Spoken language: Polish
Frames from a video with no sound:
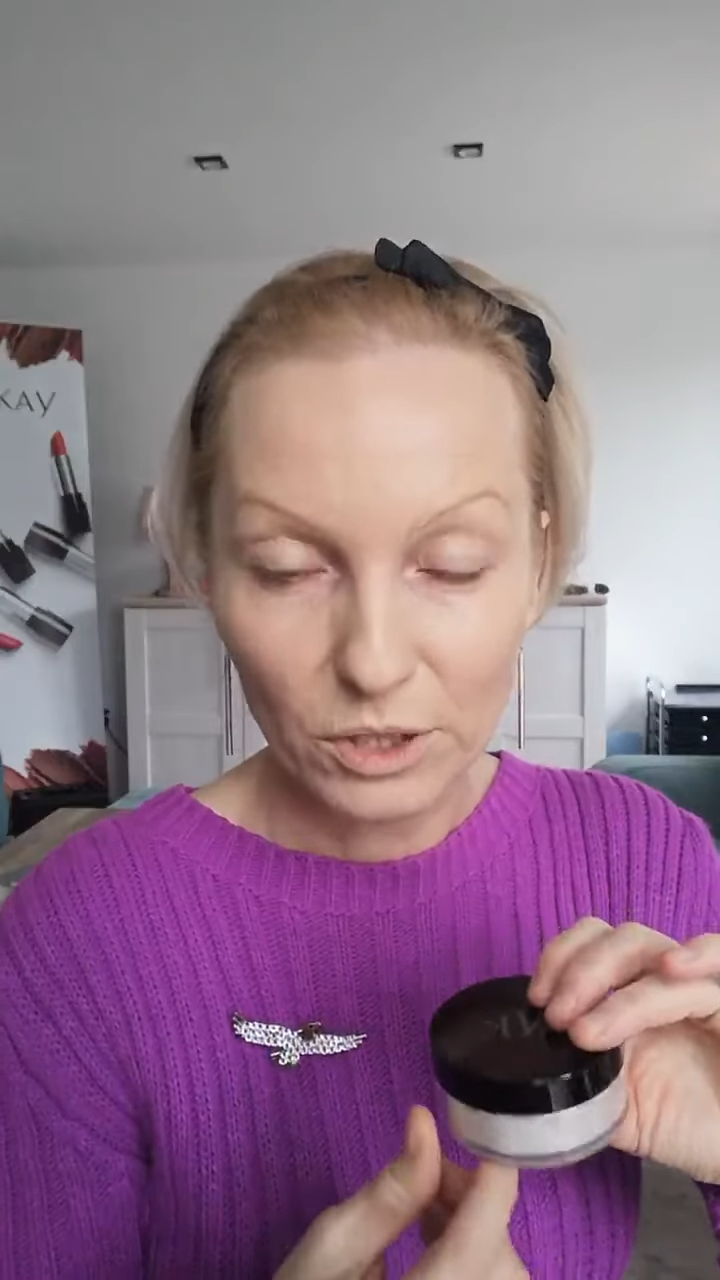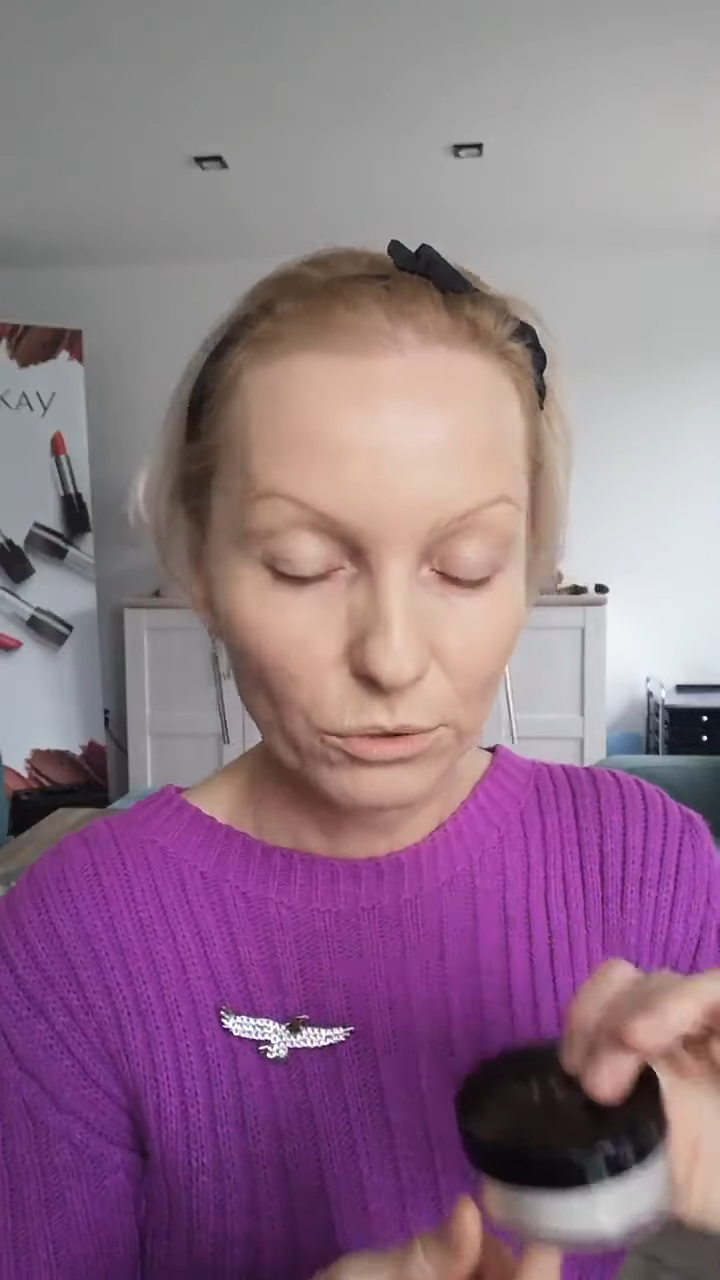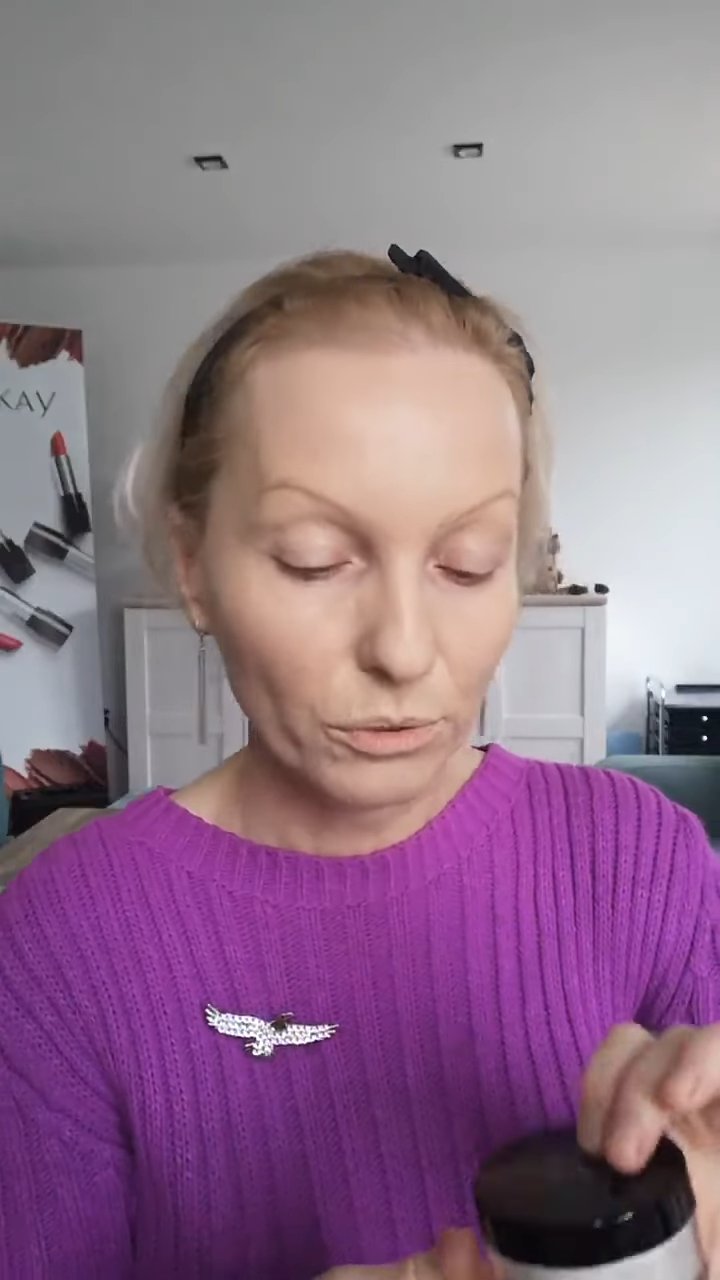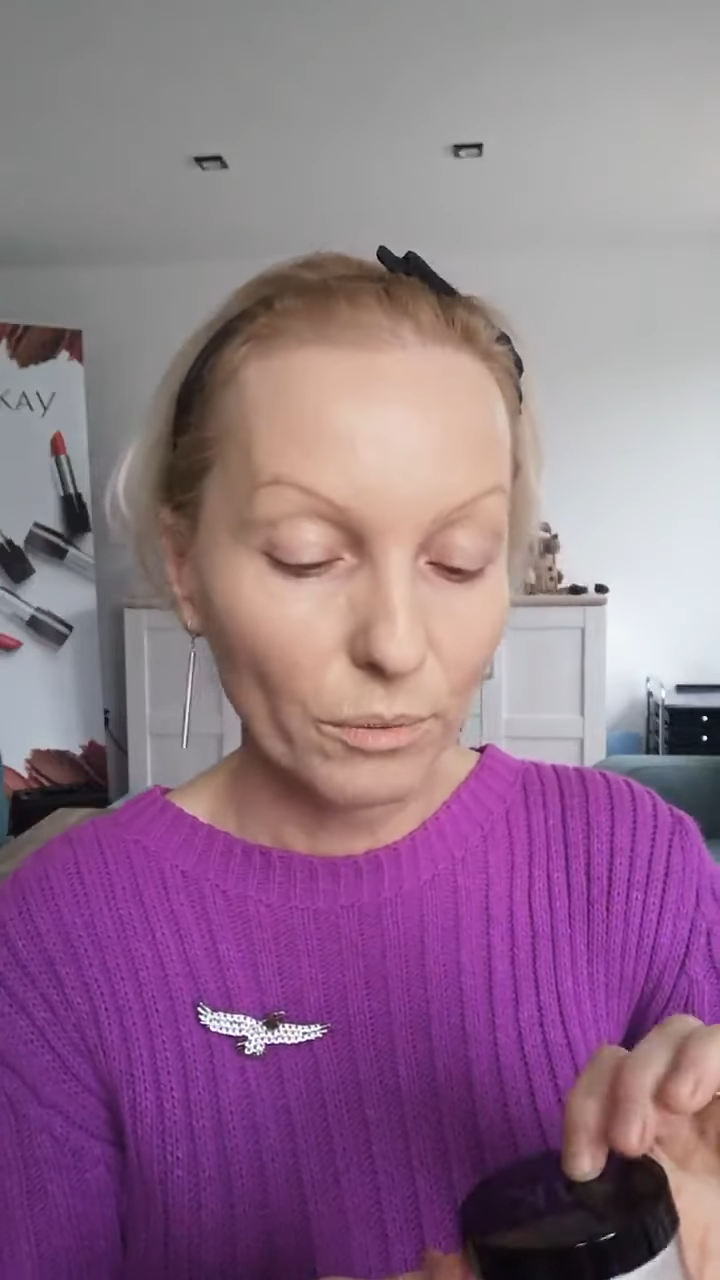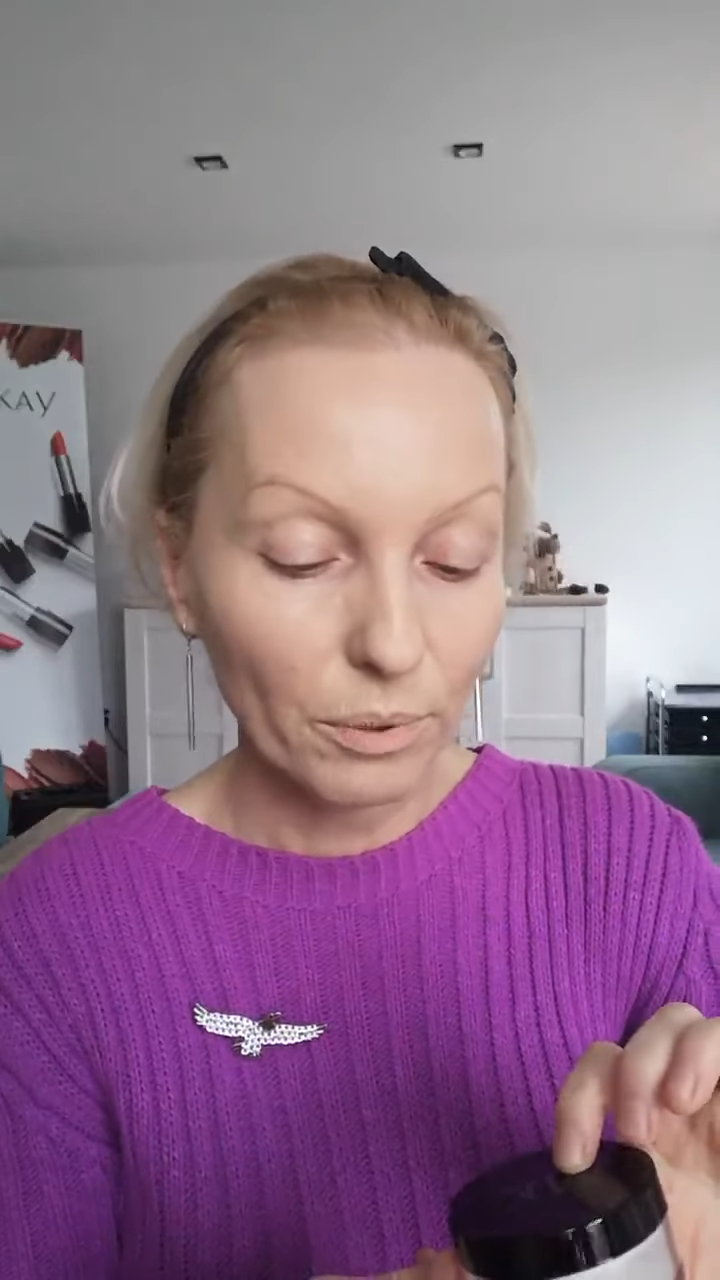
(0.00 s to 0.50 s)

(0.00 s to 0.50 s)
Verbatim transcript: się długo,